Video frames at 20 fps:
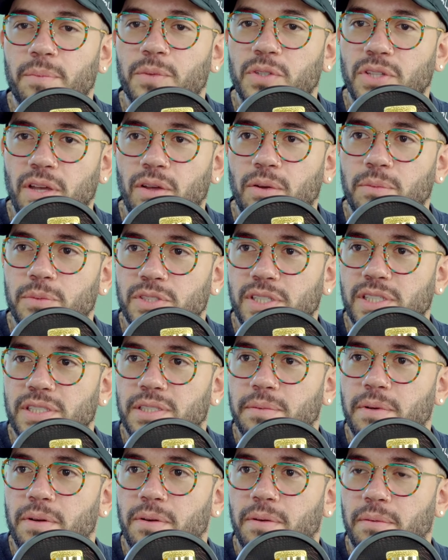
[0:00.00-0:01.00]
mutado
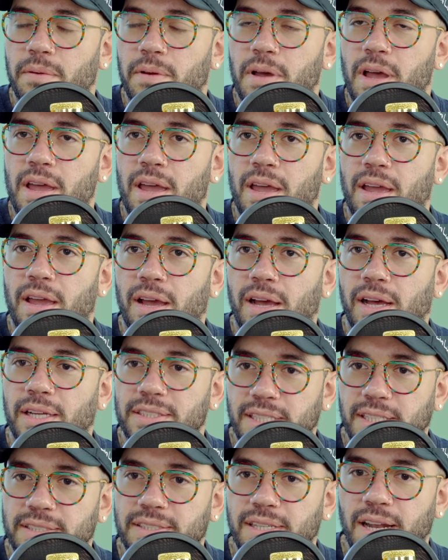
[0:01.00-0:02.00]
muchísimo eh,
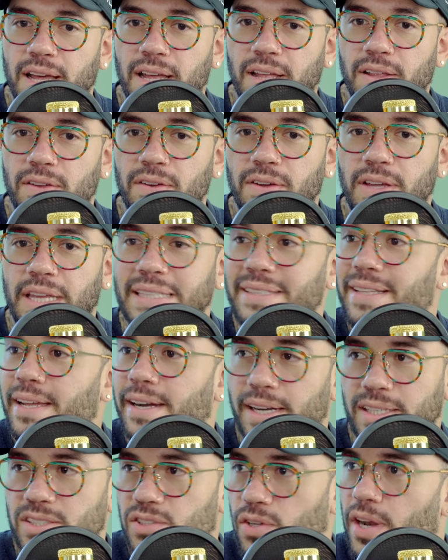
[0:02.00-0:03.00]
hacia ese lado
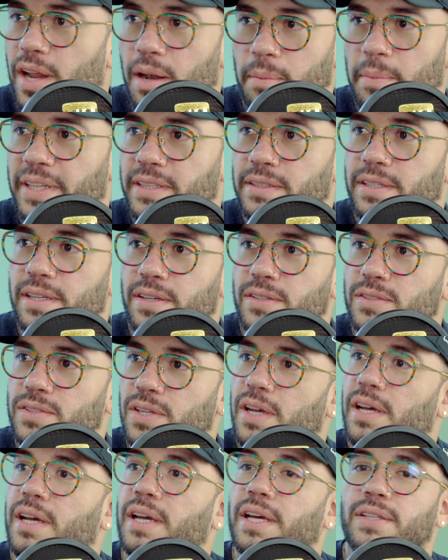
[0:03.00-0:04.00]
internacionalmente. O
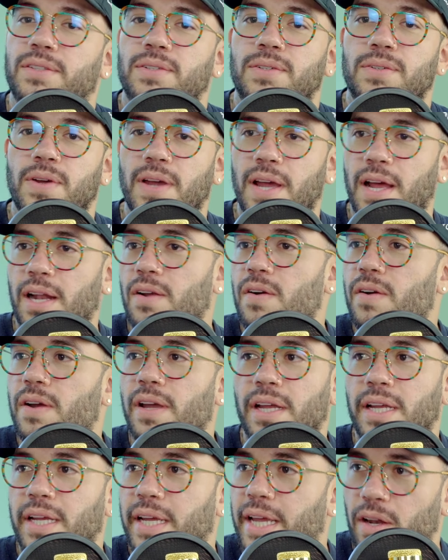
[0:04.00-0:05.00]
sea, esto no es algo
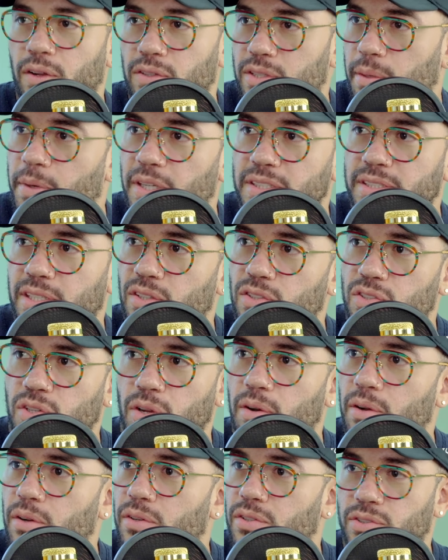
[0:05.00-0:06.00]
que, lo estamos haciendo
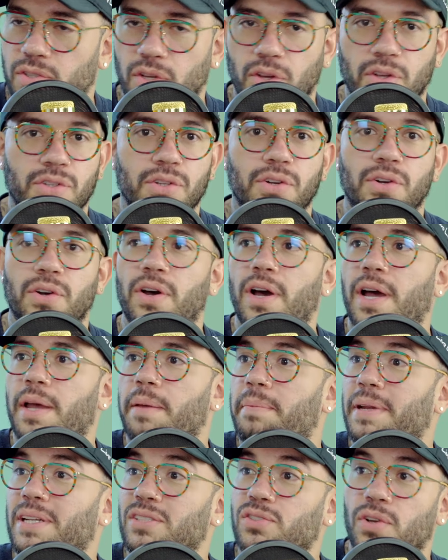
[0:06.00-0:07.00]
solo nosotros. Hay
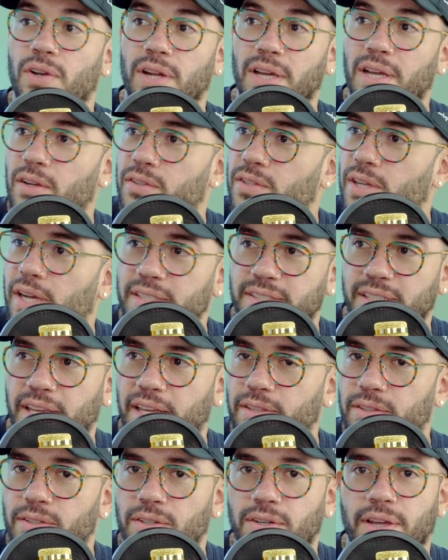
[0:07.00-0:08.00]
personas que lo están
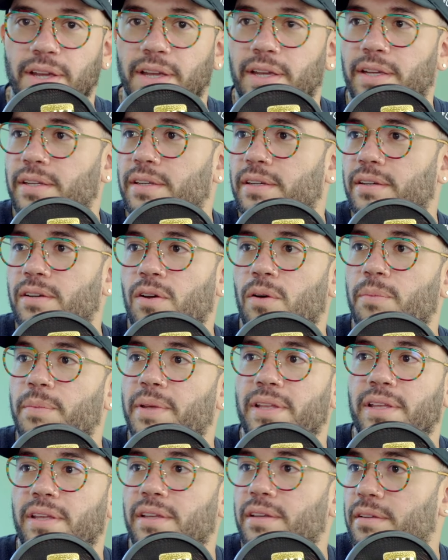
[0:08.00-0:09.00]
haciendo en
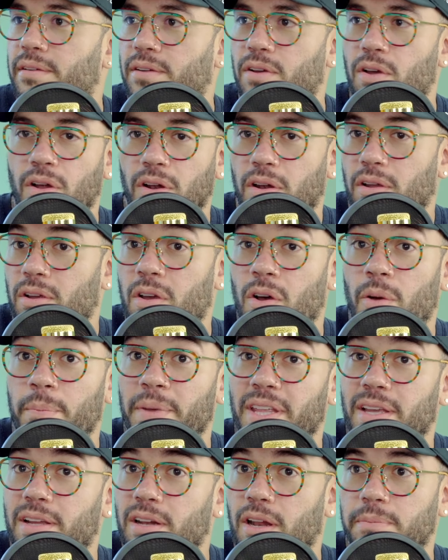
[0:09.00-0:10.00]
comedy,
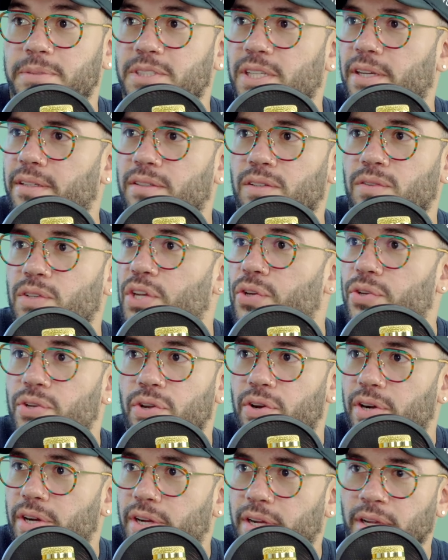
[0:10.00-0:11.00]
clubs en New
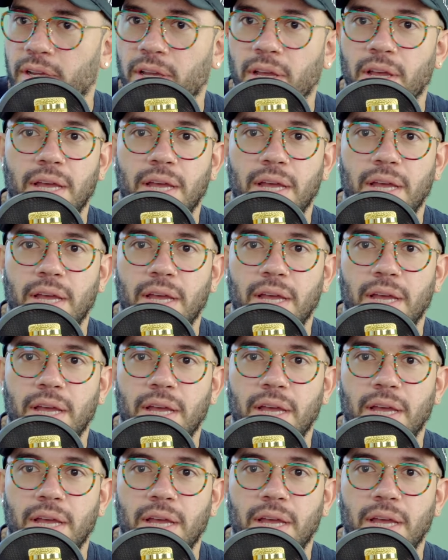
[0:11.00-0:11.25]
York.